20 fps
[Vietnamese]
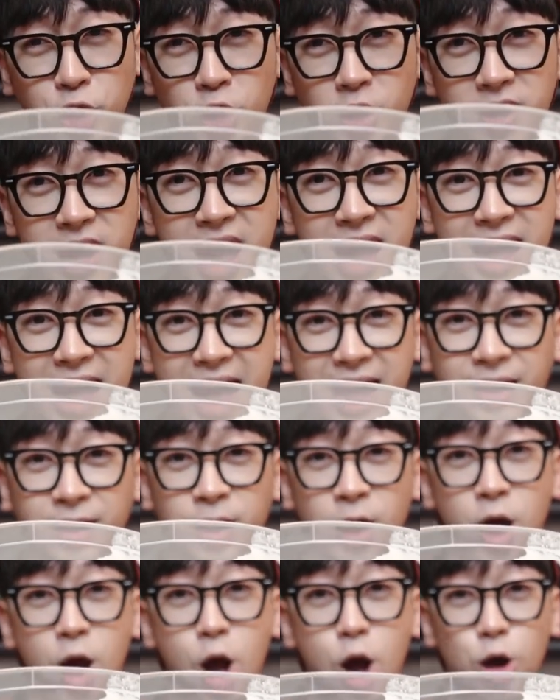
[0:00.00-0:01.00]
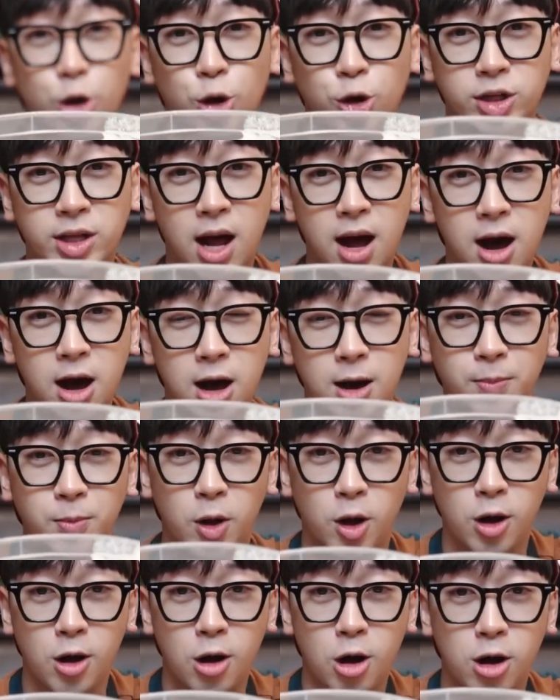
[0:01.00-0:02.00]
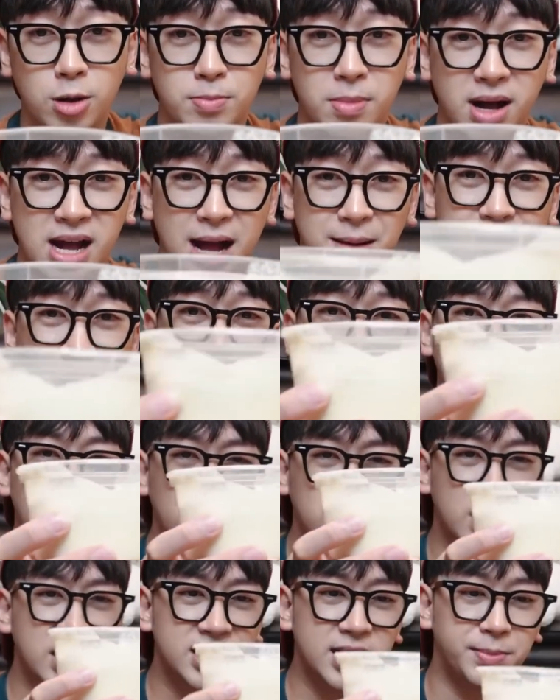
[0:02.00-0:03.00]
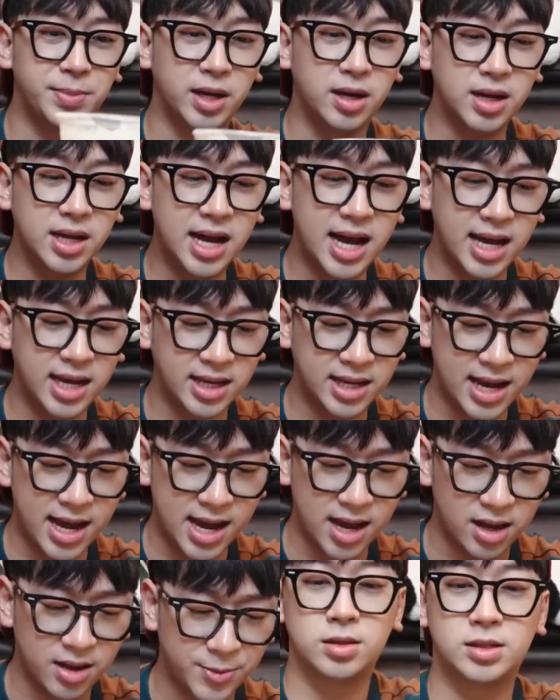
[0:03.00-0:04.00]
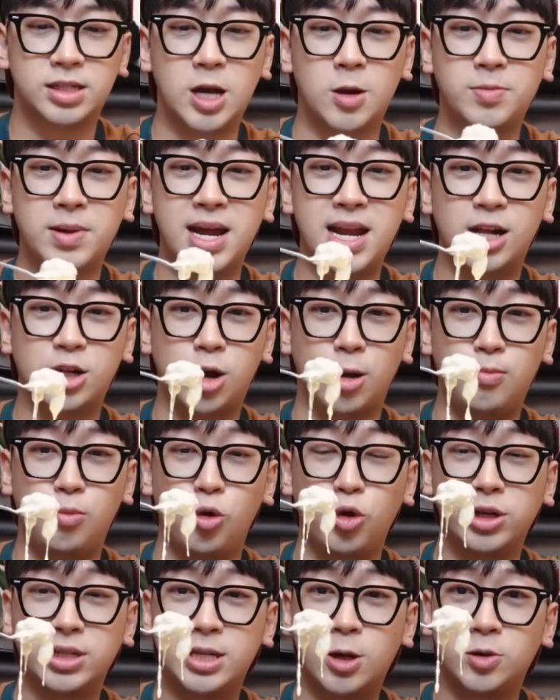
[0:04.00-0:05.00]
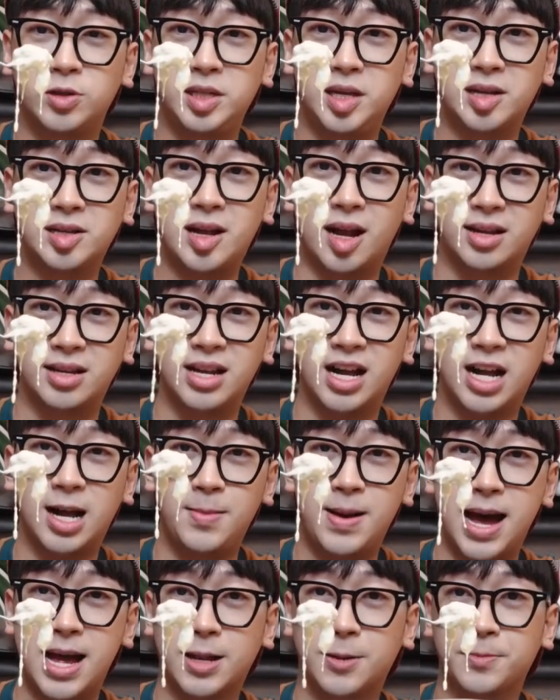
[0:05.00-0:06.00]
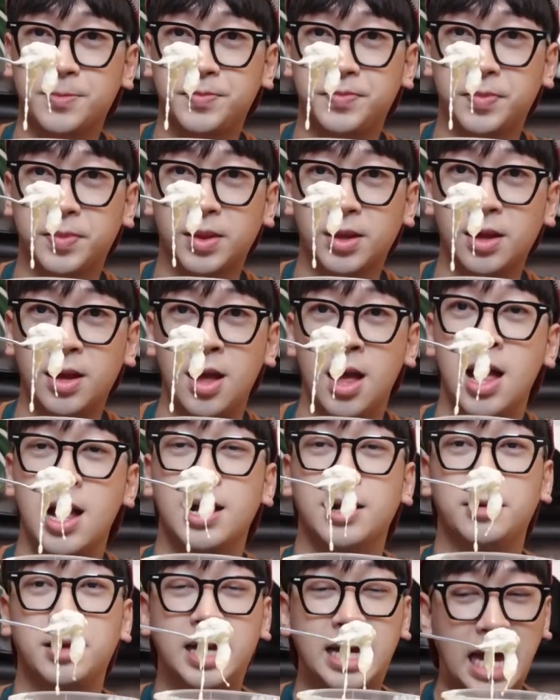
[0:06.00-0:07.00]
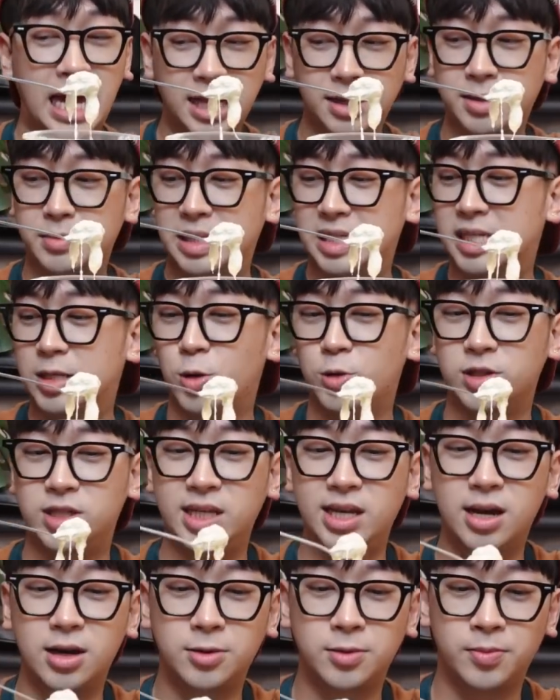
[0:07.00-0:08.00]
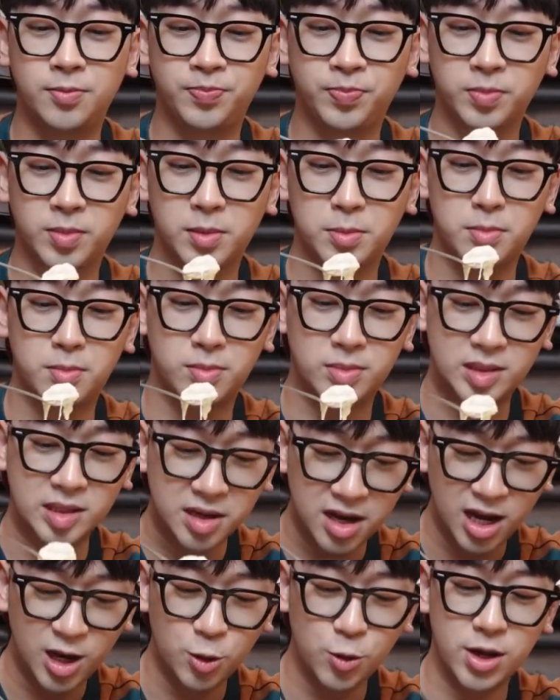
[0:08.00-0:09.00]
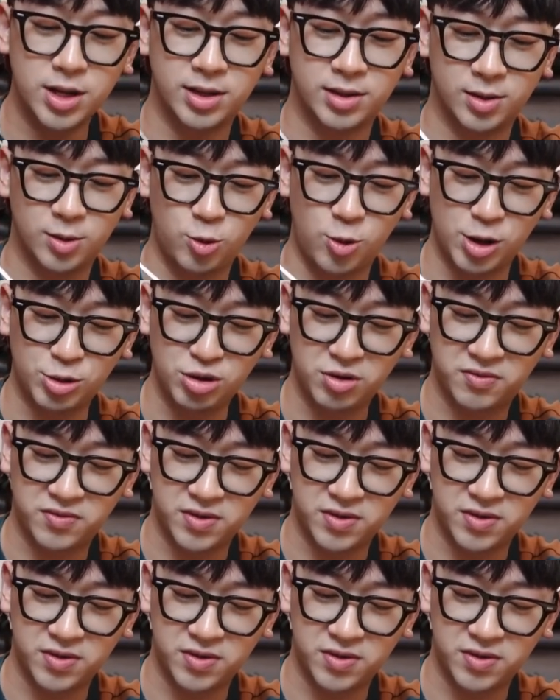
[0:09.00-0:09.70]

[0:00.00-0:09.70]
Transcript: nó khác hẳn nó thơm nó ngon mà cảm giác cái sầu riêng dầm này hơi ngậy nha trong đây là có muối sầu riêng thật nha các bạn kết sầu riêng tươi luôn quá tuyệt